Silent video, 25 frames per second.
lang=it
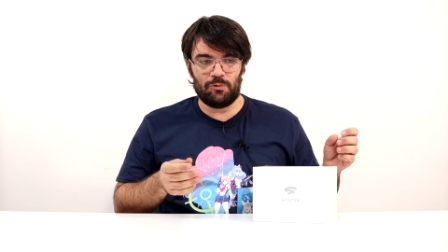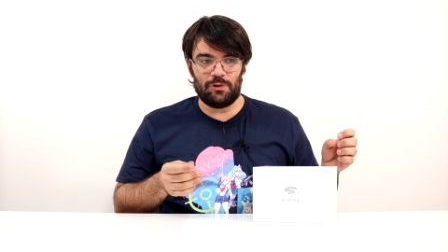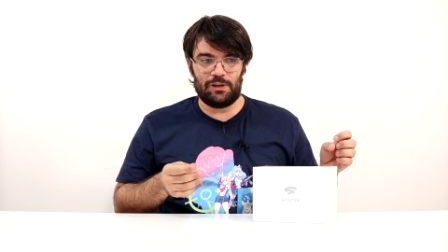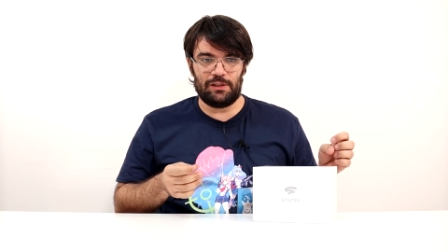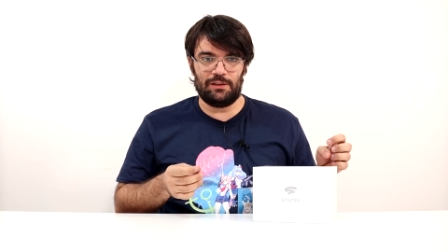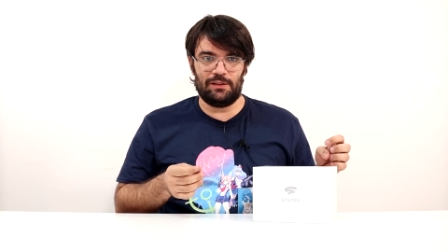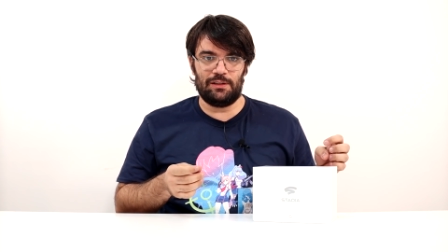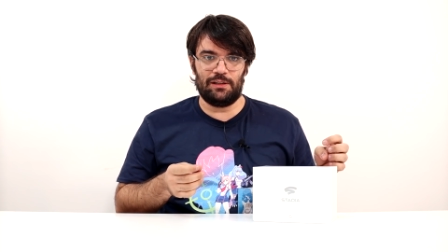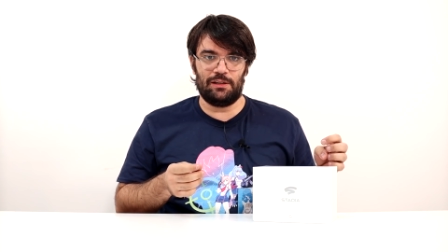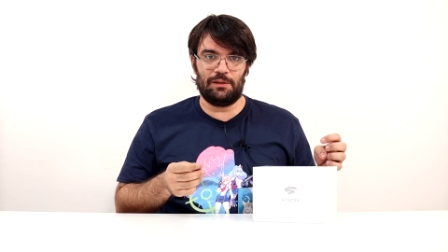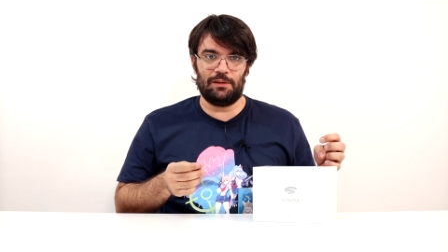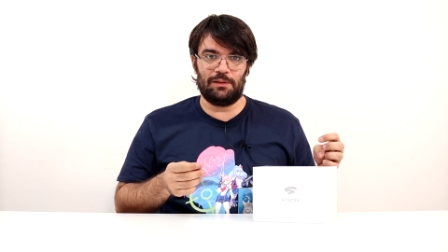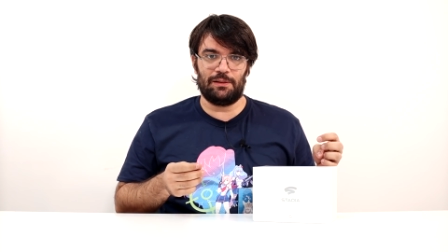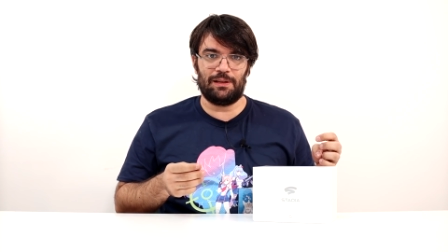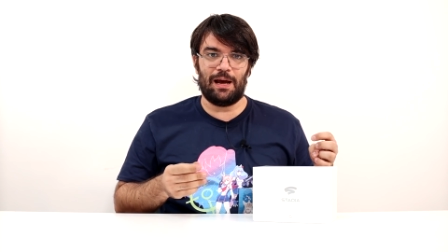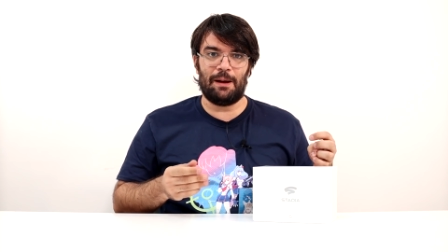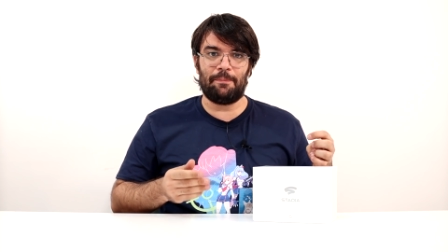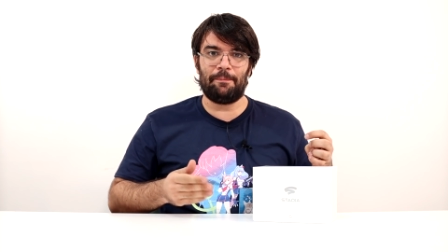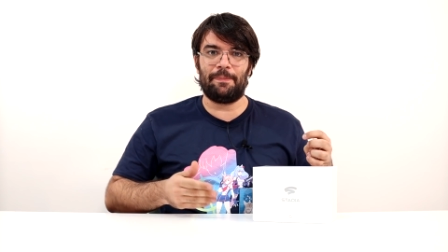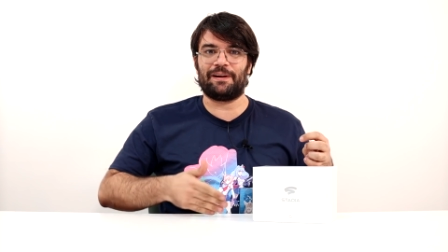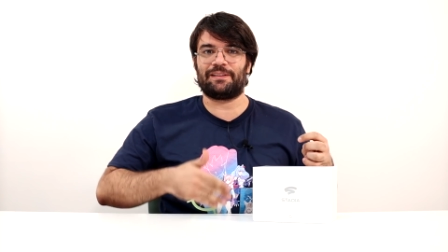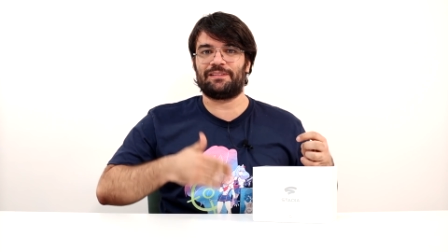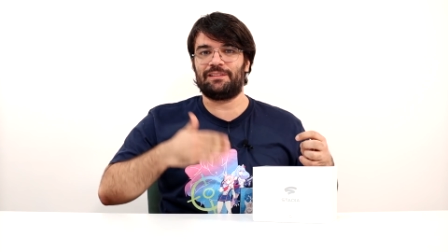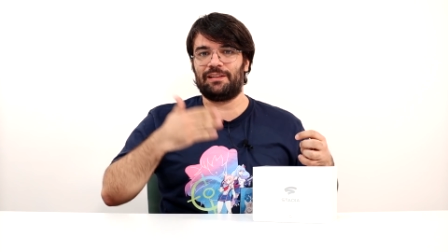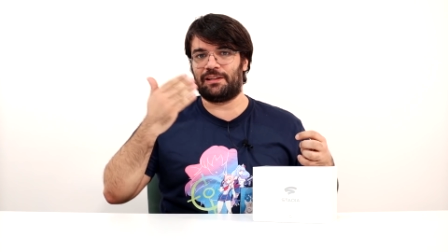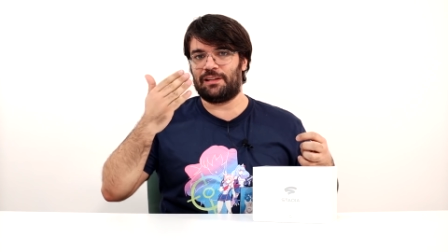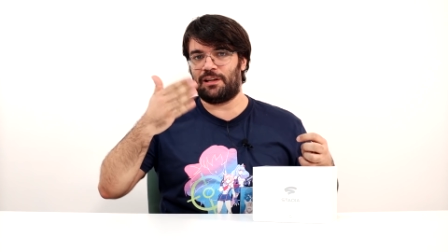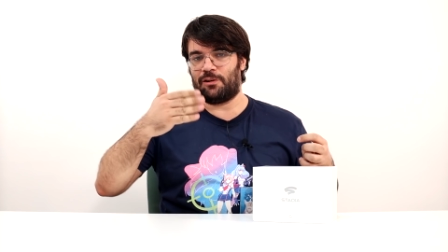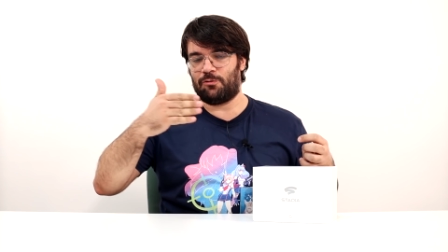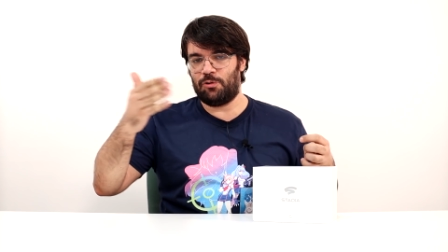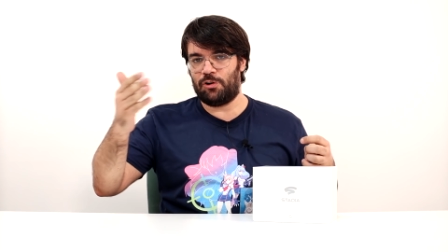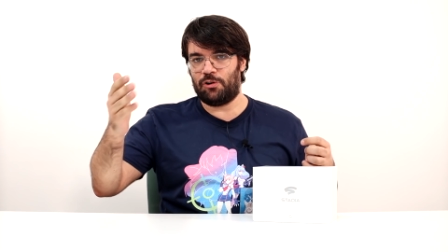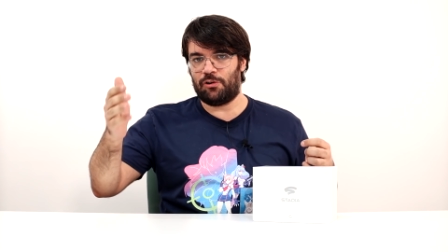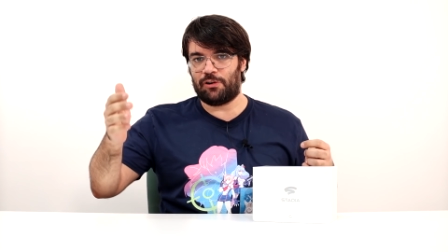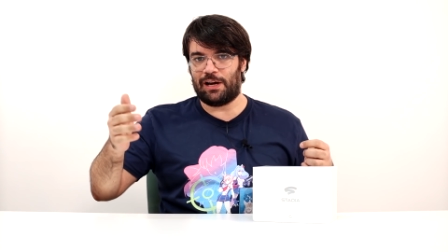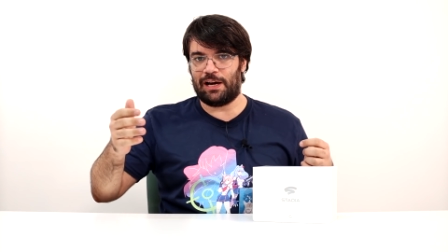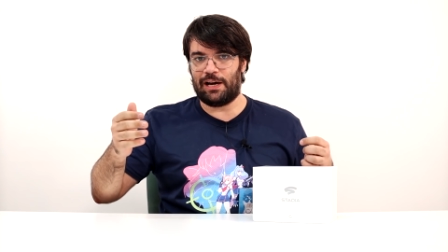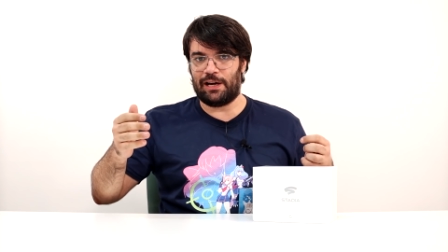quindi a partire da
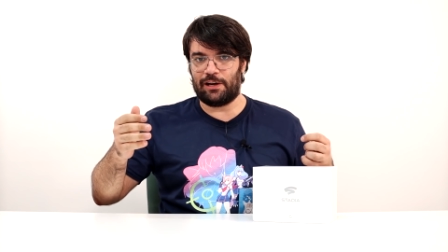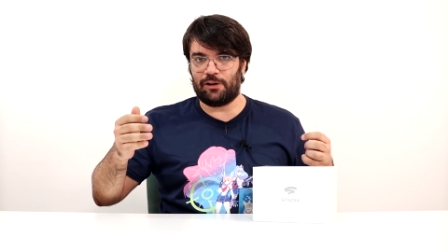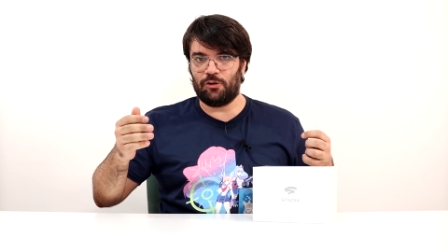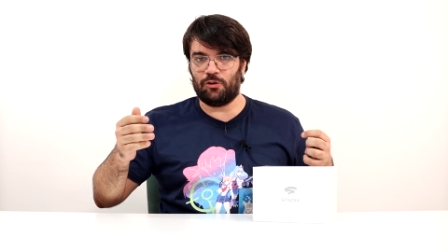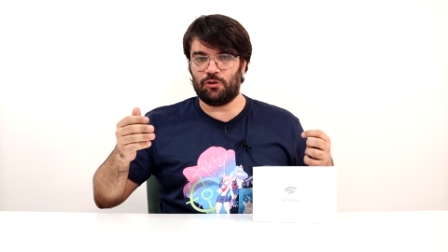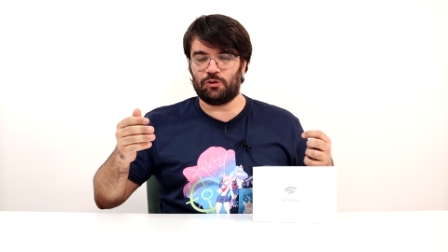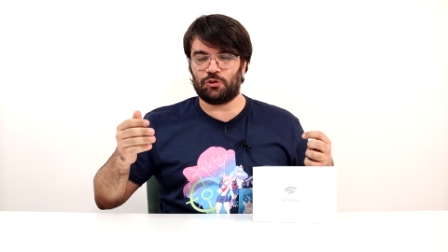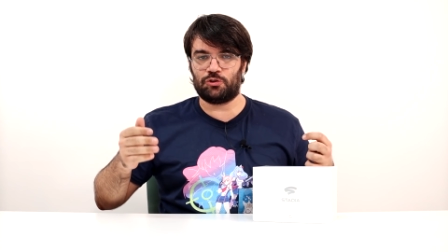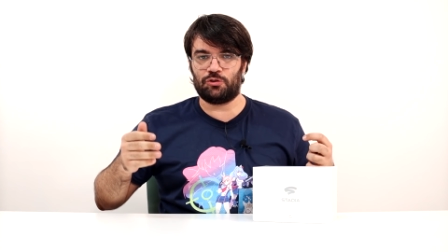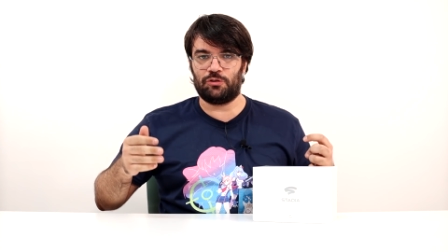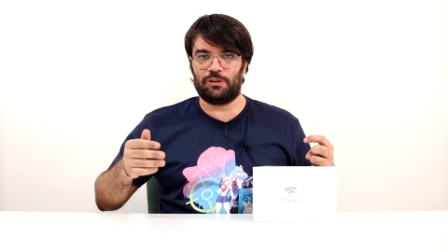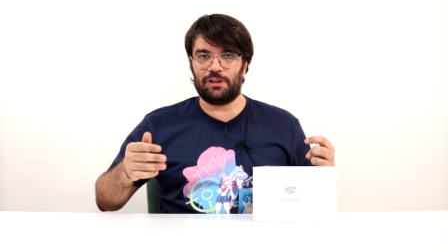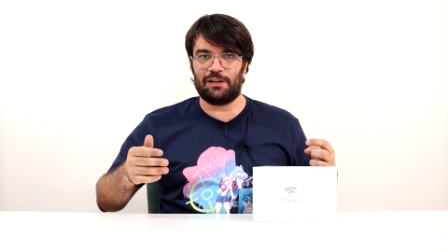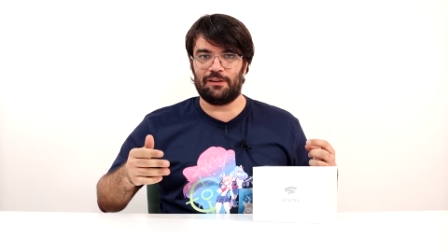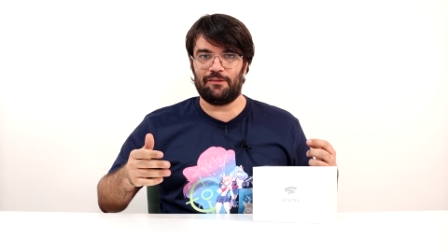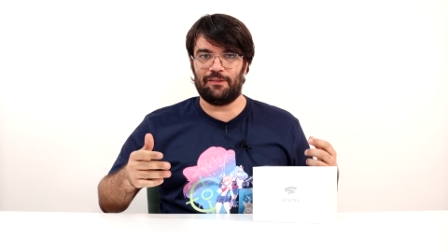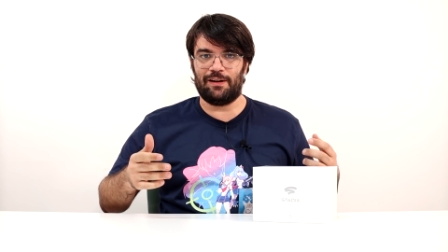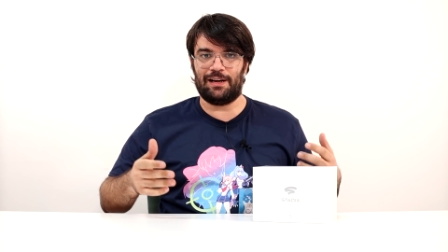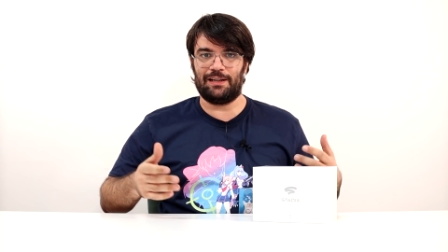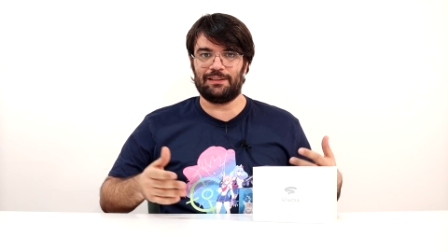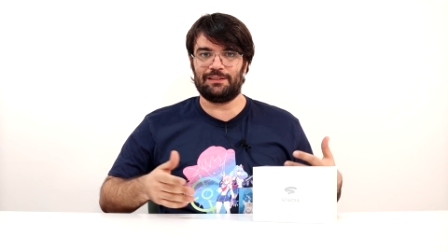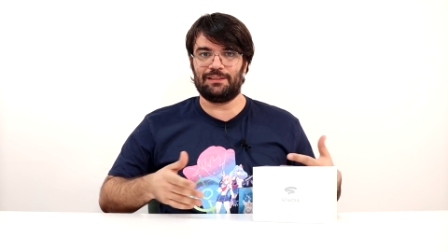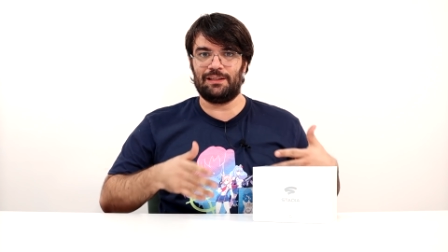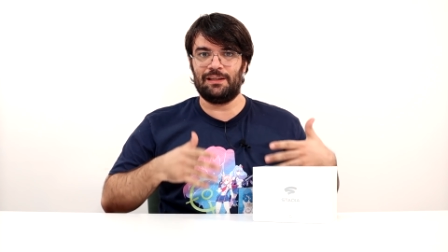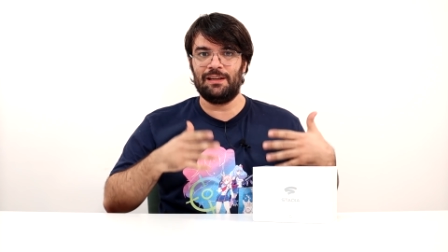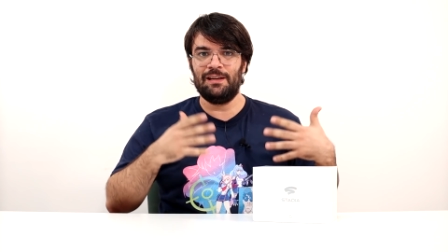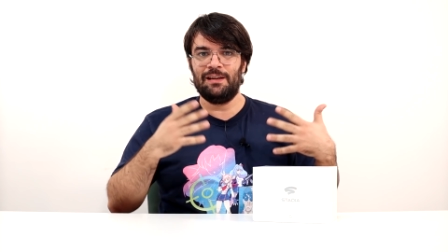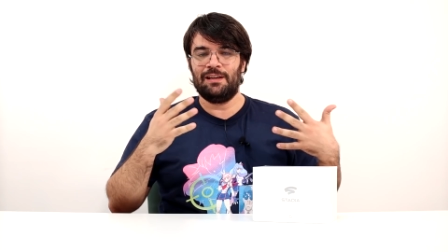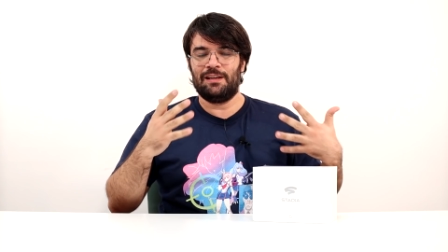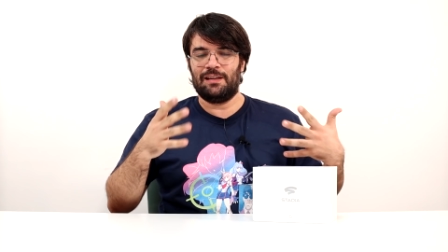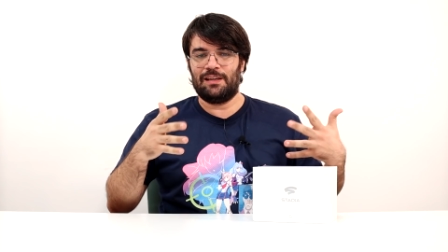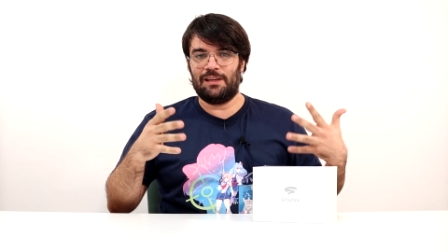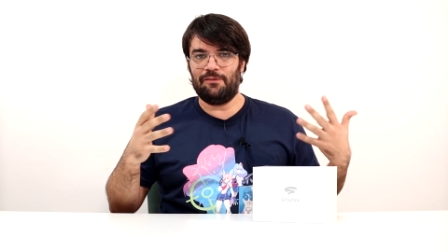quell'orario sono arrivati